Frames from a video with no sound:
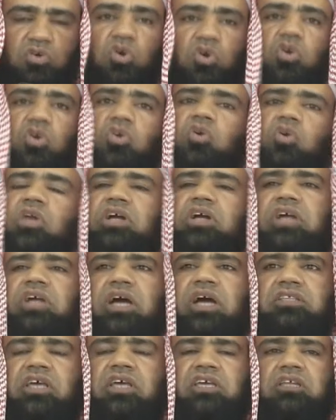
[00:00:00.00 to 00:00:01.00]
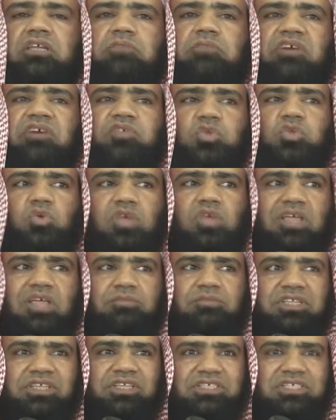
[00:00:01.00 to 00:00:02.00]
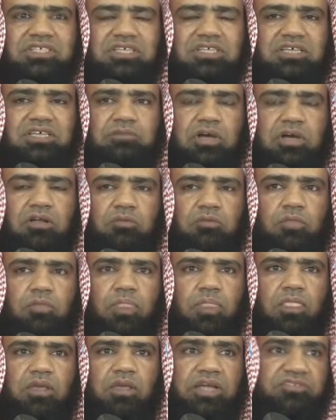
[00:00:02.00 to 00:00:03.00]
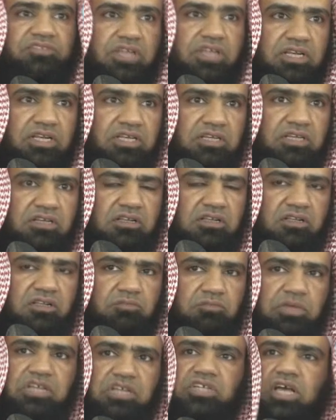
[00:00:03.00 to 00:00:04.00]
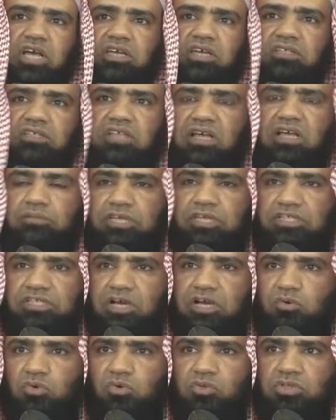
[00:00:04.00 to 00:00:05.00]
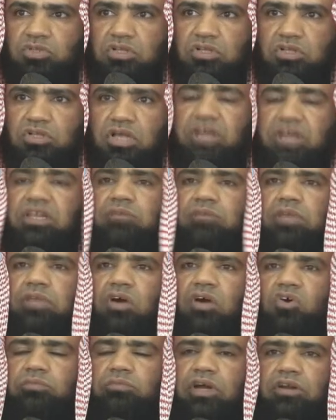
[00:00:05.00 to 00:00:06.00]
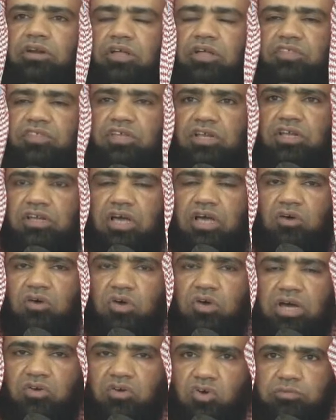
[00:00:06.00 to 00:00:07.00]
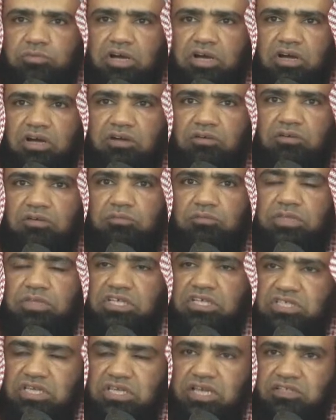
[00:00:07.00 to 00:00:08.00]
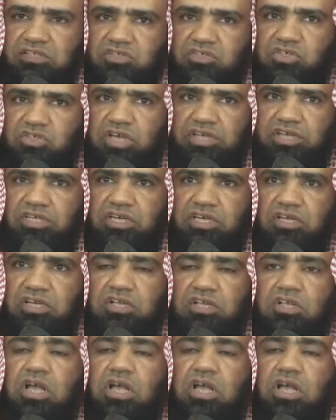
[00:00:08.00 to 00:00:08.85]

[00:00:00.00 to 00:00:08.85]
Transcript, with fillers: كل ركعتين مفصولة بتسليمة الدليل ما جاء عند أبي داود أن ابن عمر رضي الله عنهما بإسناد صحيح